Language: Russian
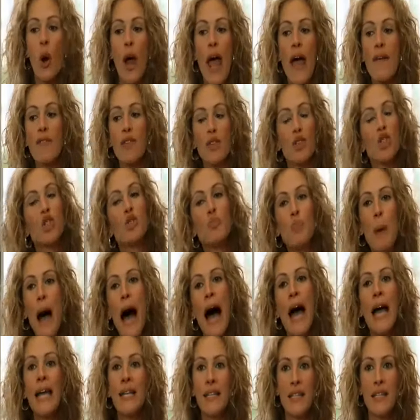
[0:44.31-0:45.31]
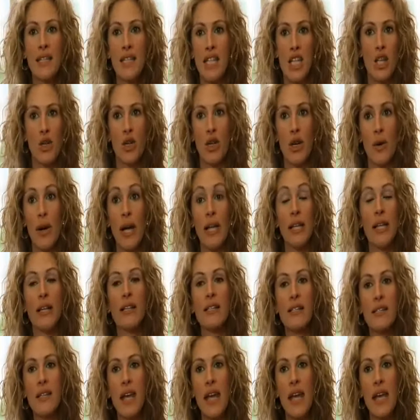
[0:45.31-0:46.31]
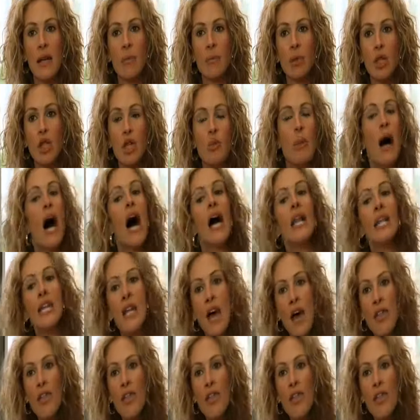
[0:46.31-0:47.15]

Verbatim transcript: И чтобы у них остался цел позвоночник, в отличие от